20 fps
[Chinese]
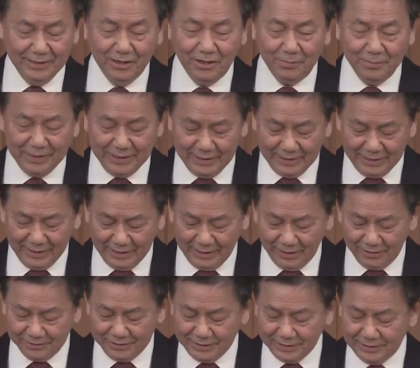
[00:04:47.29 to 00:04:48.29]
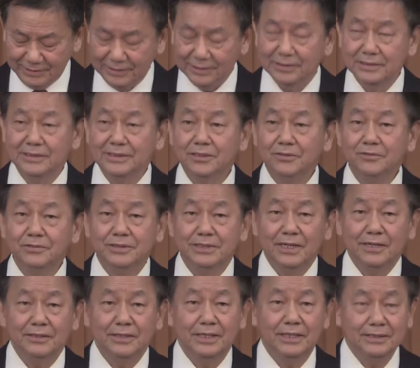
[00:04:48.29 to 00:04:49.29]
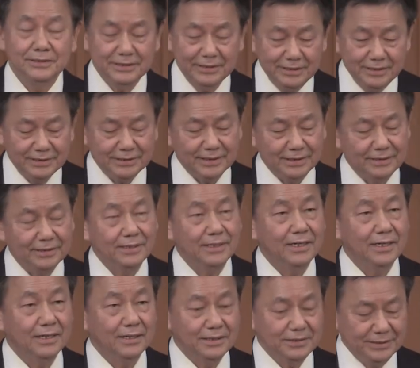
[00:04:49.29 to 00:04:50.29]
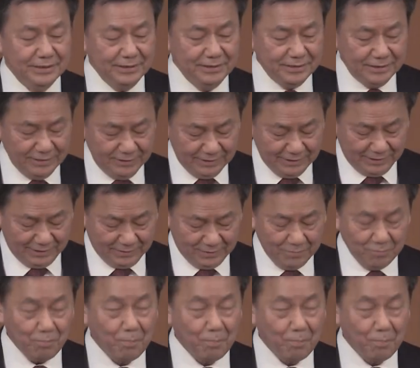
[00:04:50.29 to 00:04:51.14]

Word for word: 我们可以看到，这是基督教的精神核心思想。